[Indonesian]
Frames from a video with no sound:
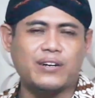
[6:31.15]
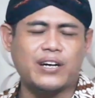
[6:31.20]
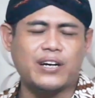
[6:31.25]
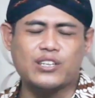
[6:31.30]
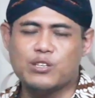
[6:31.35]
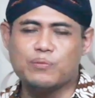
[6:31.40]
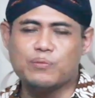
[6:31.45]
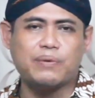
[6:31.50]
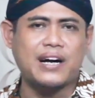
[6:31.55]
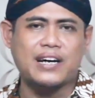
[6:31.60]

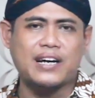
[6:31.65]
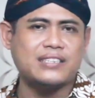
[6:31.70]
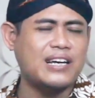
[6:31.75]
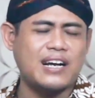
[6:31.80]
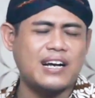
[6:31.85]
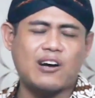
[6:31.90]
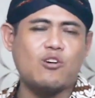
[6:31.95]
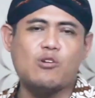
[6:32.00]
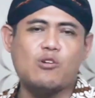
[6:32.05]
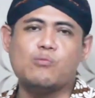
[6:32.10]
Oh itu
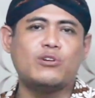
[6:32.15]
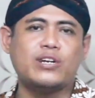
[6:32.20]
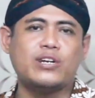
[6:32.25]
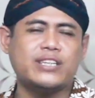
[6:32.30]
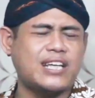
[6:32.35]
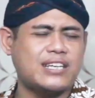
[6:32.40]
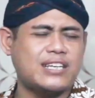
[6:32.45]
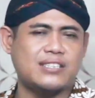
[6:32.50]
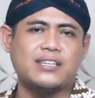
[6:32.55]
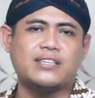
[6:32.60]
pengacara
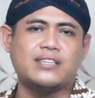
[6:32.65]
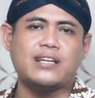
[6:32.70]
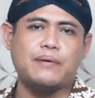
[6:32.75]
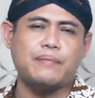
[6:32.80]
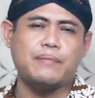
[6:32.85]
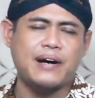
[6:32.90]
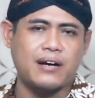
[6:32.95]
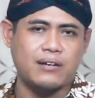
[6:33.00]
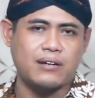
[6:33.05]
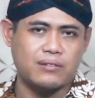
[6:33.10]
komunitas
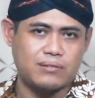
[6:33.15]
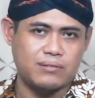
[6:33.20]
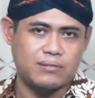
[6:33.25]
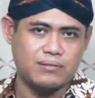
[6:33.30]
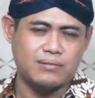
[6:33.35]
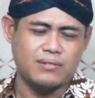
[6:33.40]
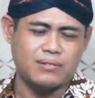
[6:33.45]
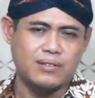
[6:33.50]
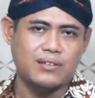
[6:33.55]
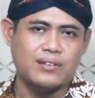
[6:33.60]
kita pak,
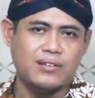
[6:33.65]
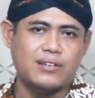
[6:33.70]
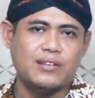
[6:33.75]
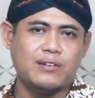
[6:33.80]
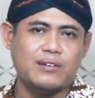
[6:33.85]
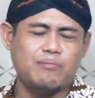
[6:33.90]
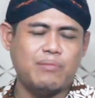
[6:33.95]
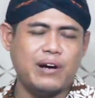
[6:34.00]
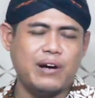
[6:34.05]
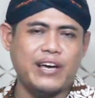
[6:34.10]

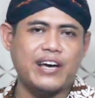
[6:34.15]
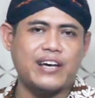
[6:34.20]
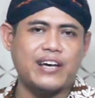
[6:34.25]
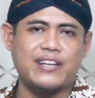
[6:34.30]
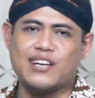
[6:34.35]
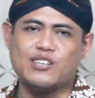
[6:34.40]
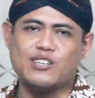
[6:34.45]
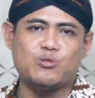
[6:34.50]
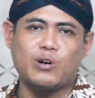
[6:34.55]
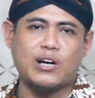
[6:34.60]

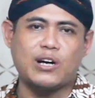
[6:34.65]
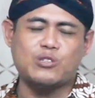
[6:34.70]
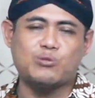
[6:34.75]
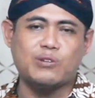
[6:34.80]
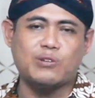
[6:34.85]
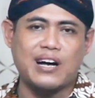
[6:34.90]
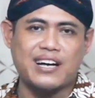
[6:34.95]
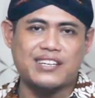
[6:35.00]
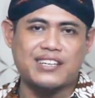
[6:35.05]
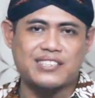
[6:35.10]
bayarnya
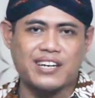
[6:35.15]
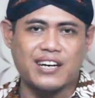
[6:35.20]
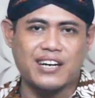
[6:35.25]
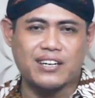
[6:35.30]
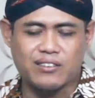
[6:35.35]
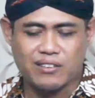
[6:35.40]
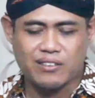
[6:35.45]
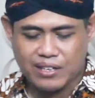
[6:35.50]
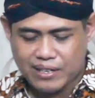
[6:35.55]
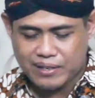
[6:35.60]
suka-suka aja
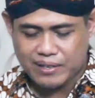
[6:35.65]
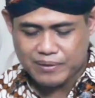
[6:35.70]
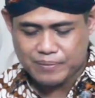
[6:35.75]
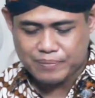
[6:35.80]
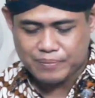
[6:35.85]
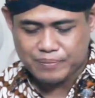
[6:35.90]
gitu ya.